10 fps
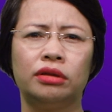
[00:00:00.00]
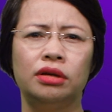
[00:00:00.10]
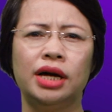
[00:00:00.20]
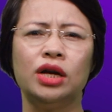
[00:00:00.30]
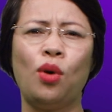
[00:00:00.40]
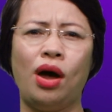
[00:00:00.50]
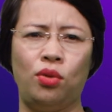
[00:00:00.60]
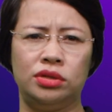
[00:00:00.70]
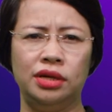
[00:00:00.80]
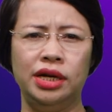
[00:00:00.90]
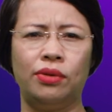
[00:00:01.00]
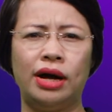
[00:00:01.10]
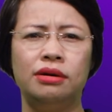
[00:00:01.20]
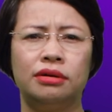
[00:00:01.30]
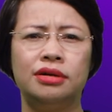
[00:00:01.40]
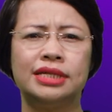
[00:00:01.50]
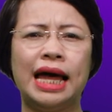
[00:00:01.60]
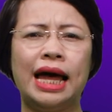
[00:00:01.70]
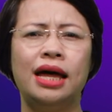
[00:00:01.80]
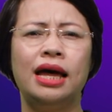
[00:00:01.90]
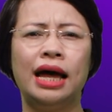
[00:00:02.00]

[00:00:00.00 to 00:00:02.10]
từ kết quả của dữ liệu đã được đưa ra,